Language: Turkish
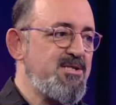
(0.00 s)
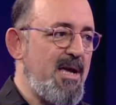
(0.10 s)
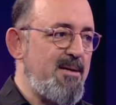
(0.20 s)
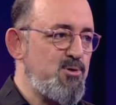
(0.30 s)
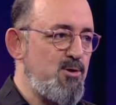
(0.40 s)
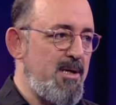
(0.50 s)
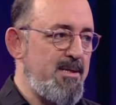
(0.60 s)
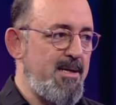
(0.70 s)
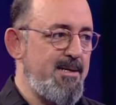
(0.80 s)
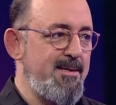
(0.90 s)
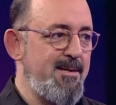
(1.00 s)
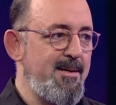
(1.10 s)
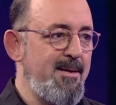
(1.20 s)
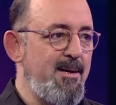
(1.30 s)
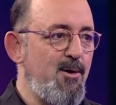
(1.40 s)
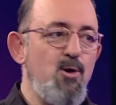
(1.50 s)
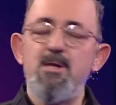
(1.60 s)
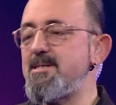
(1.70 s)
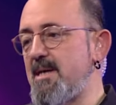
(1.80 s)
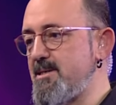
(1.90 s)
gelmiş olanlar.
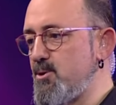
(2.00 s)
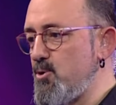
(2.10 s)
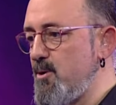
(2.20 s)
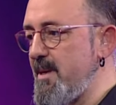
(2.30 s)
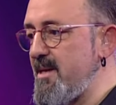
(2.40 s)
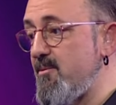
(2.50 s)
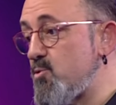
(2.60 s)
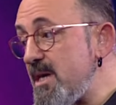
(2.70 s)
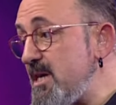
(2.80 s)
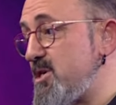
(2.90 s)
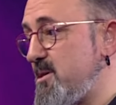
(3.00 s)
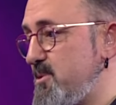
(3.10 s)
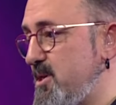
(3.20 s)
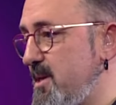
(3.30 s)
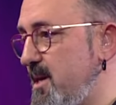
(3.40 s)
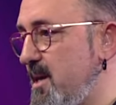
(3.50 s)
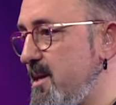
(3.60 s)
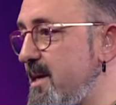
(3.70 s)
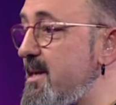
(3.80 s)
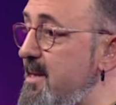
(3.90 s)
Onlar sadece sol beyni. Burada hiç iyi bir şey değil.
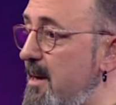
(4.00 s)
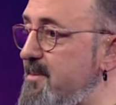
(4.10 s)
Ya da tam